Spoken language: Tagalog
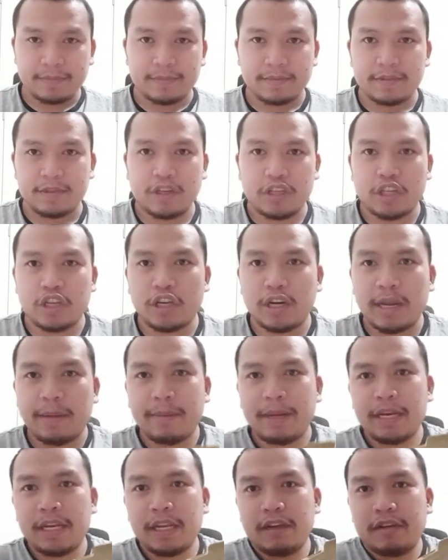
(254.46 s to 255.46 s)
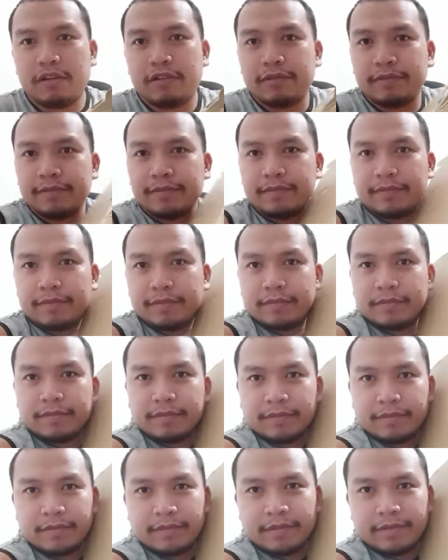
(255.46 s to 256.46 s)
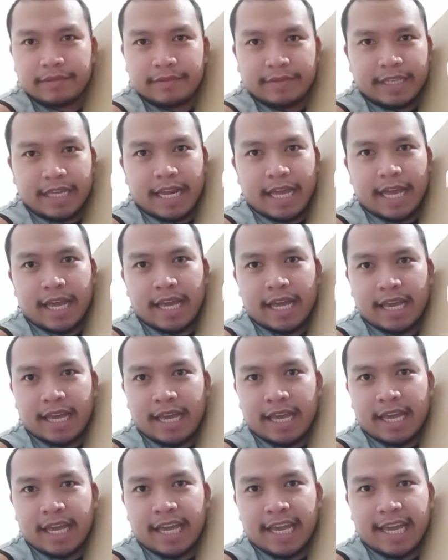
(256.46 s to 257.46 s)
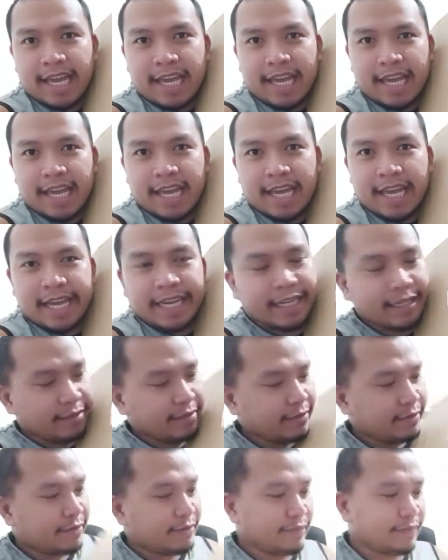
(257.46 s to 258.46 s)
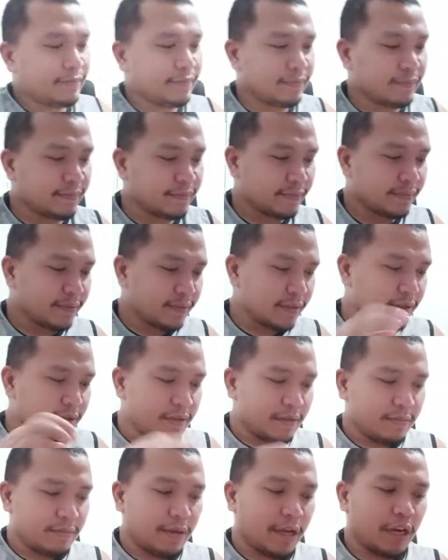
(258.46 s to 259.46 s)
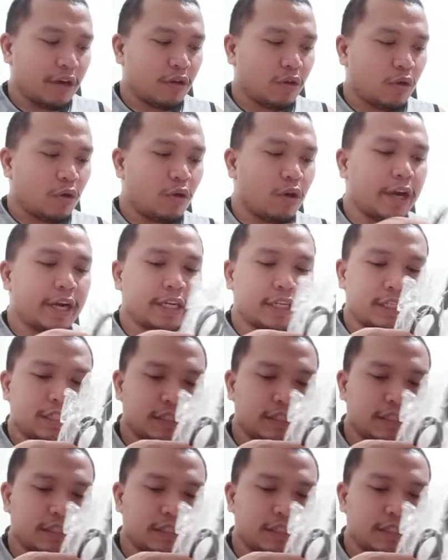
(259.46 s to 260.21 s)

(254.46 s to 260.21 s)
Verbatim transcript: So, ito yung laman niya. Oh. Tadang! Merong cord.